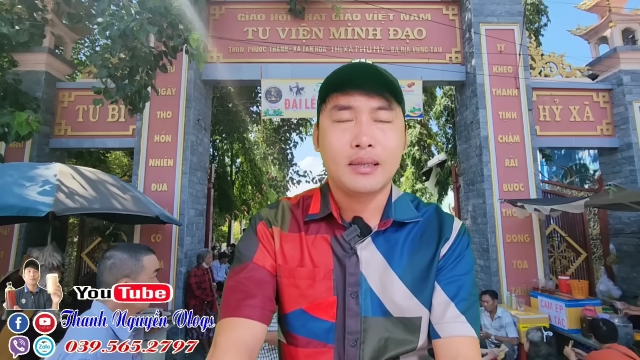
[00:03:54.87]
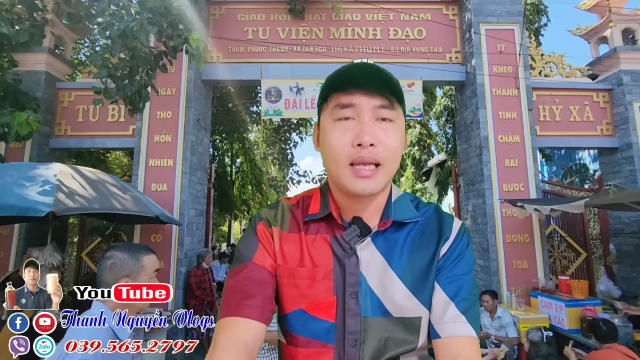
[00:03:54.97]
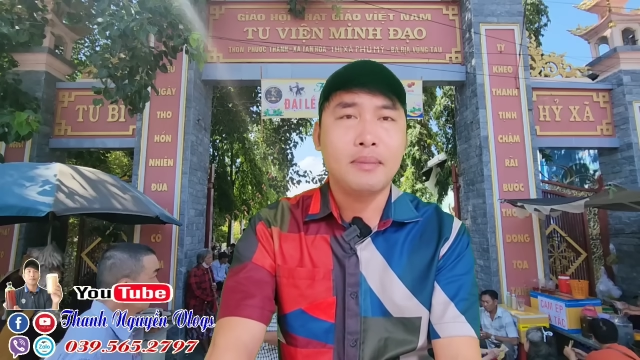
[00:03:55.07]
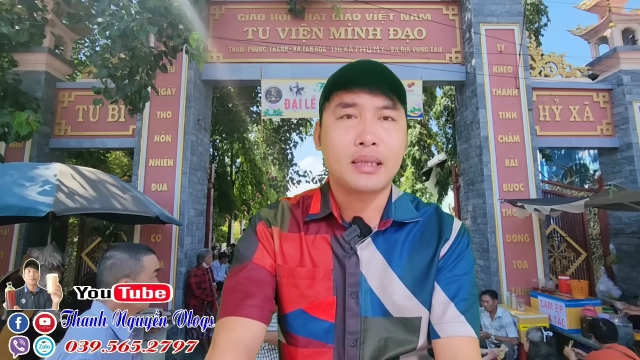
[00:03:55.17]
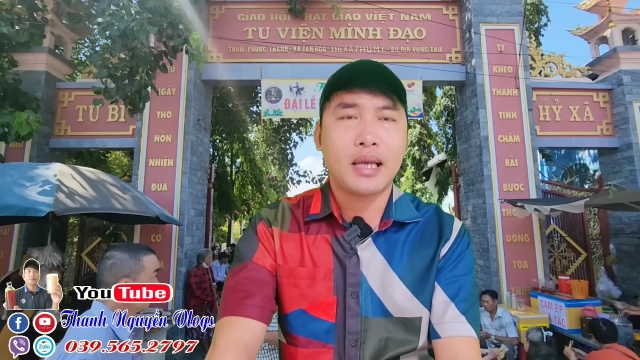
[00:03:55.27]

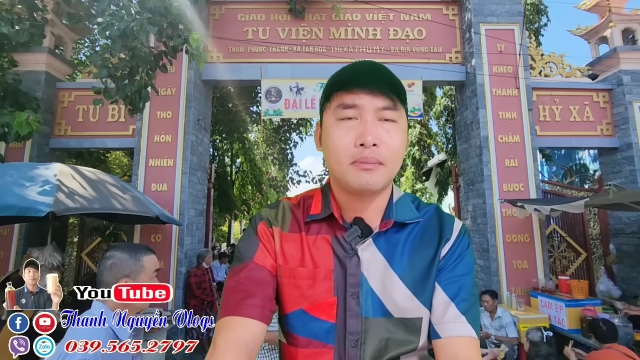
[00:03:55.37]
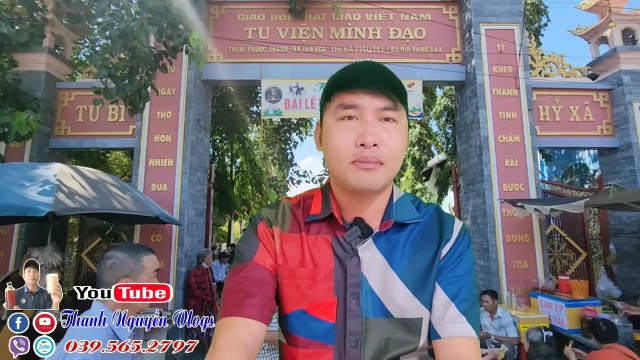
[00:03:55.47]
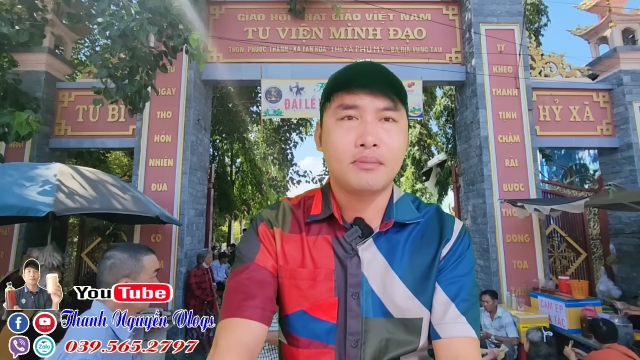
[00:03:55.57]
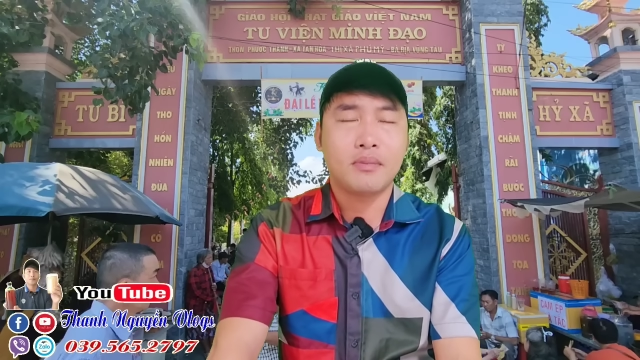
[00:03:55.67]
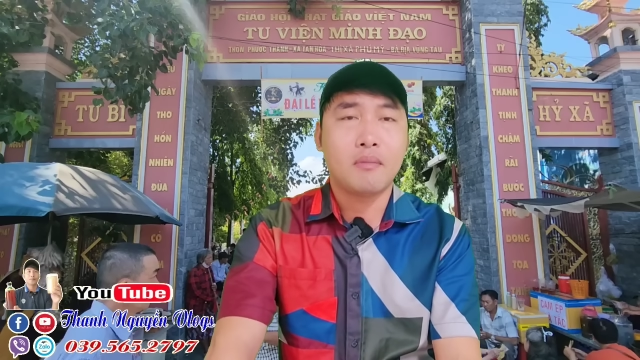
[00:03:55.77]
để mà
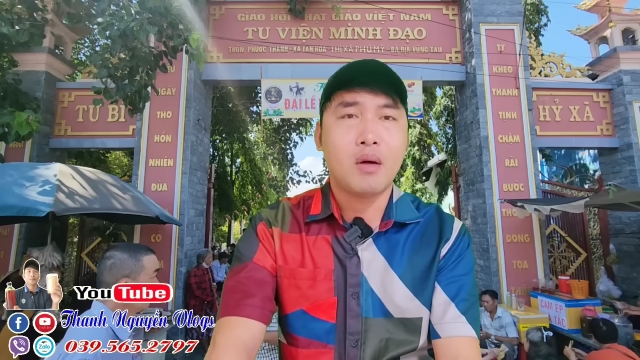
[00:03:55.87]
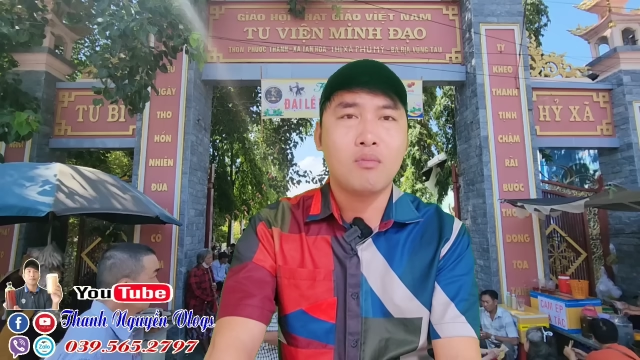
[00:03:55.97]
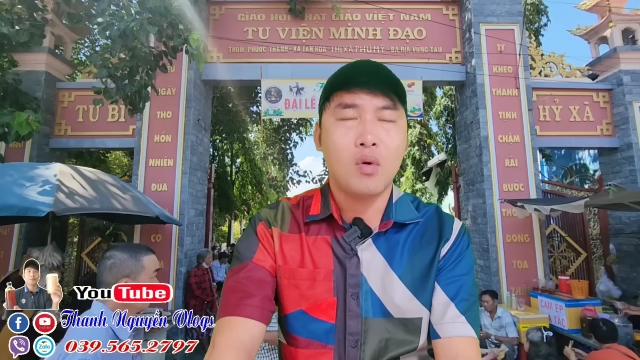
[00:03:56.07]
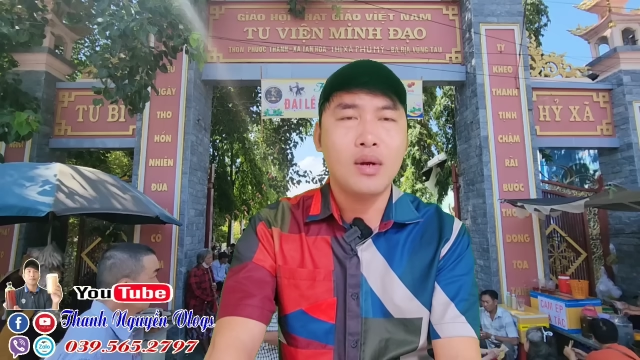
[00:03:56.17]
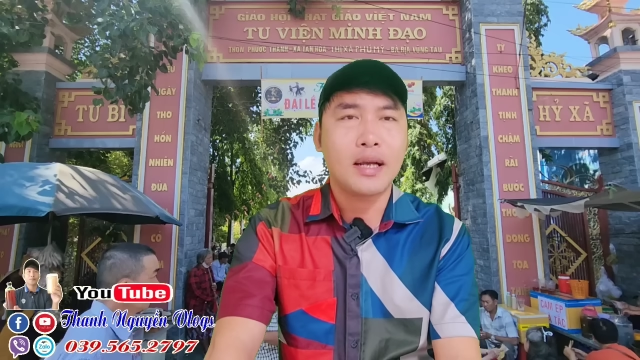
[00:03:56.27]
thăm và
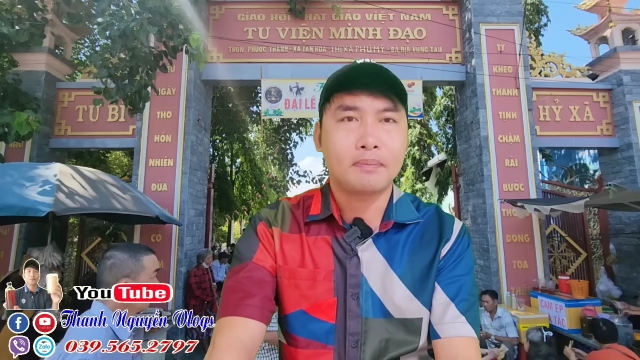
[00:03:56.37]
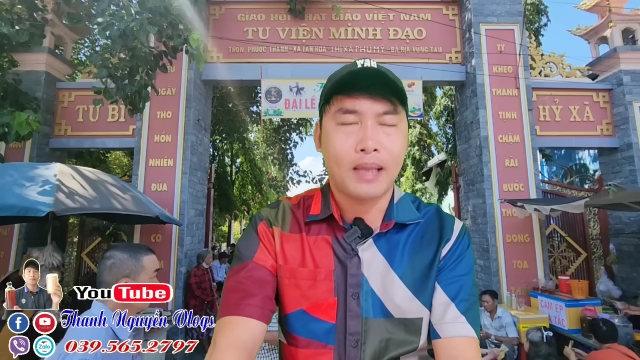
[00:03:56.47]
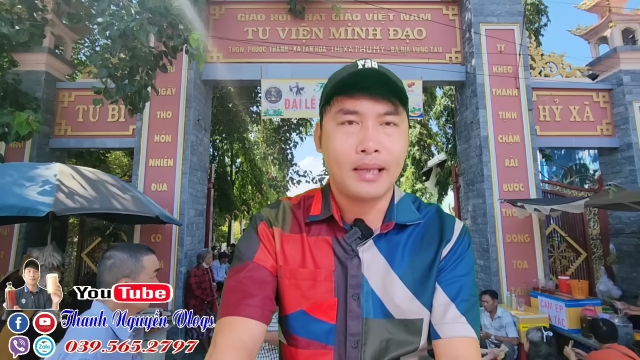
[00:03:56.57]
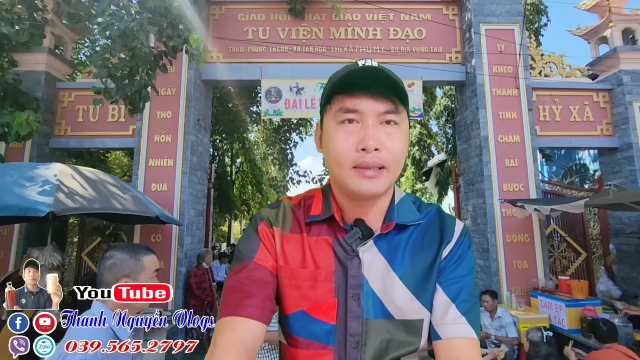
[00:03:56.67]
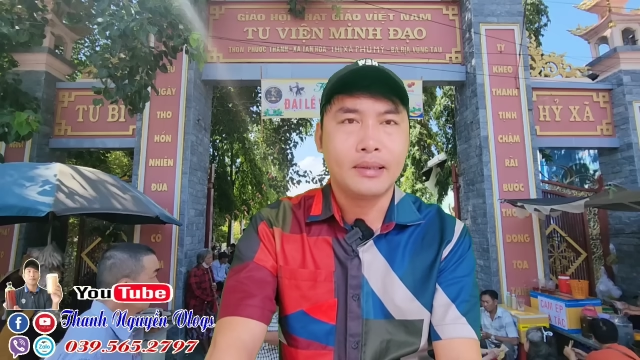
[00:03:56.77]
mong muốn gặp thầy